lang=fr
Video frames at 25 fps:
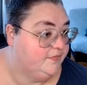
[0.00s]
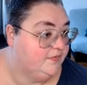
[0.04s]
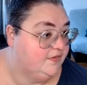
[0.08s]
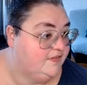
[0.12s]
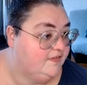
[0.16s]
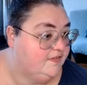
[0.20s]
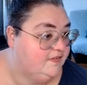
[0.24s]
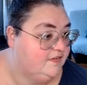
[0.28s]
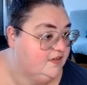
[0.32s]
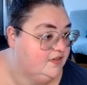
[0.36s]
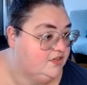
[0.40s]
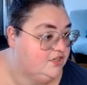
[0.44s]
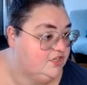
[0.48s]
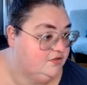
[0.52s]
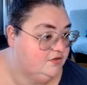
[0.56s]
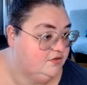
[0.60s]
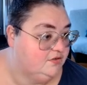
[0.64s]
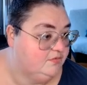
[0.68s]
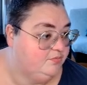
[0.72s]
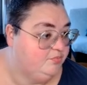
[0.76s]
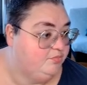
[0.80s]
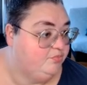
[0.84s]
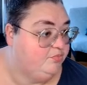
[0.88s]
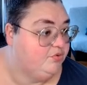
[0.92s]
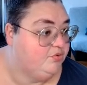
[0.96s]
ça j'ai
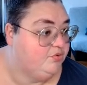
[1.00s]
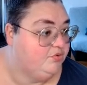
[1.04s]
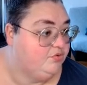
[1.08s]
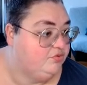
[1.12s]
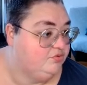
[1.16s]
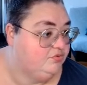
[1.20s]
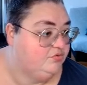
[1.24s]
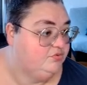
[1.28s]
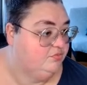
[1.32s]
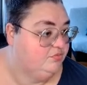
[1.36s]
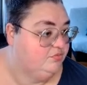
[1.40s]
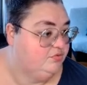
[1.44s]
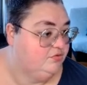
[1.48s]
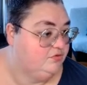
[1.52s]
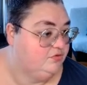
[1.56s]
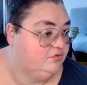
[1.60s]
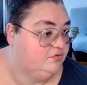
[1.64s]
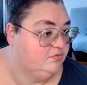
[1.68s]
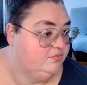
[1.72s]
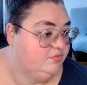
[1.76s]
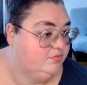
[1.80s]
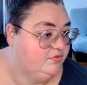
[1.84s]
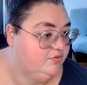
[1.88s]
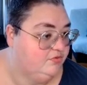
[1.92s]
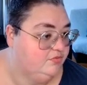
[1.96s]
beaucoup beaucoup
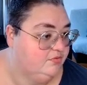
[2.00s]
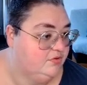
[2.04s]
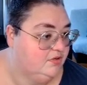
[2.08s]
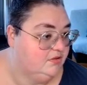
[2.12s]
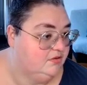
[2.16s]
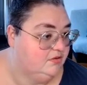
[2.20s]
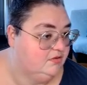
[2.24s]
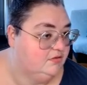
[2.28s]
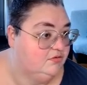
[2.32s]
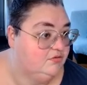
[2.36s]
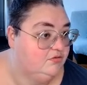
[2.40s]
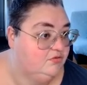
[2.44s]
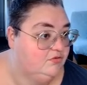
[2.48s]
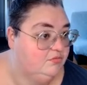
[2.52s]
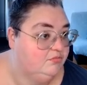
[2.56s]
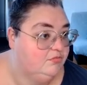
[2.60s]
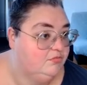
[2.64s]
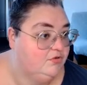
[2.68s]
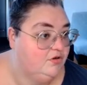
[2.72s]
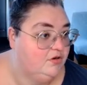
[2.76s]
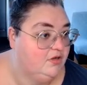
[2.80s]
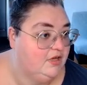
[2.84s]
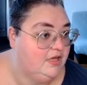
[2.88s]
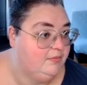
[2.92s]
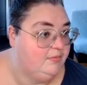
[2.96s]
besoin de
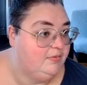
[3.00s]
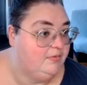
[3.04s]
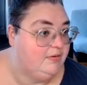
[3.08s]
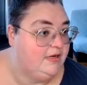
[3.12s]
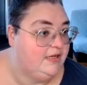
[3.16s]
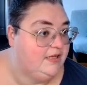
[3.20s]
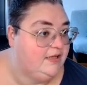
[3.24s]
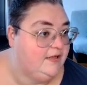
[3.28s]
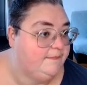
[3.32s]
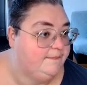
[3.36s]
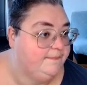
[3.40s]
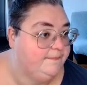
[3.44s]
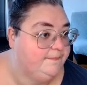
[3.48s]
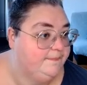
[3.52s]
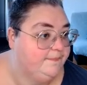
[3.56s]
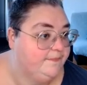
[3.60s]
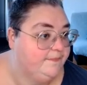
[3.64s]
me le rappeler.